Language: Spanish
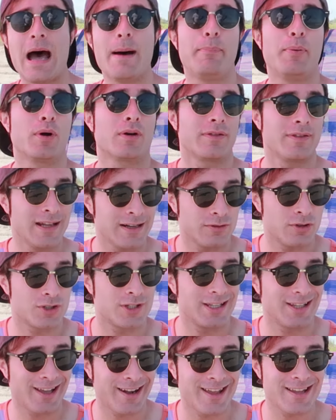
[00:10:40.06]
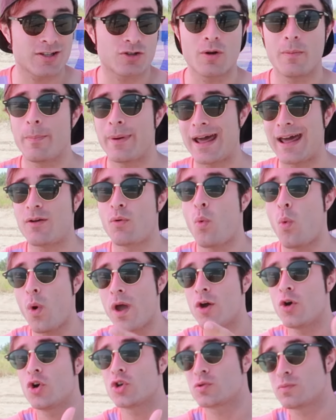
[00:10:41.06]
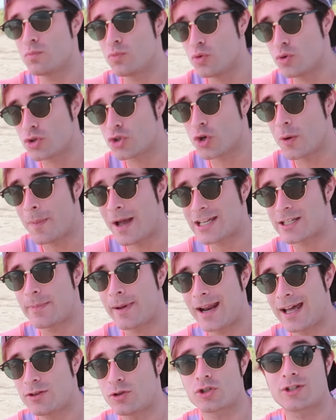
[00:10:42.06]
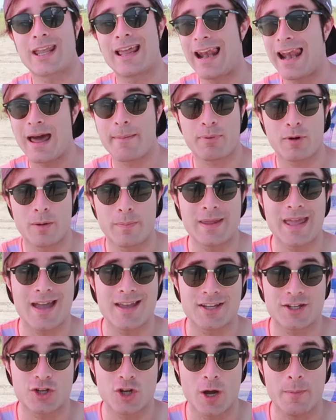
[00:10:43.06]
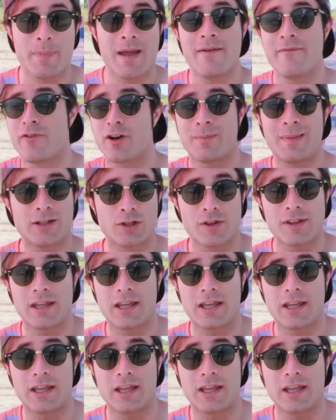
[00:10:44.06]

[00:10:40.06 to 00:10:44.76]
Ah, por cierto, si queréis comprar juegos mucho más baratos que en la propia eShop en formato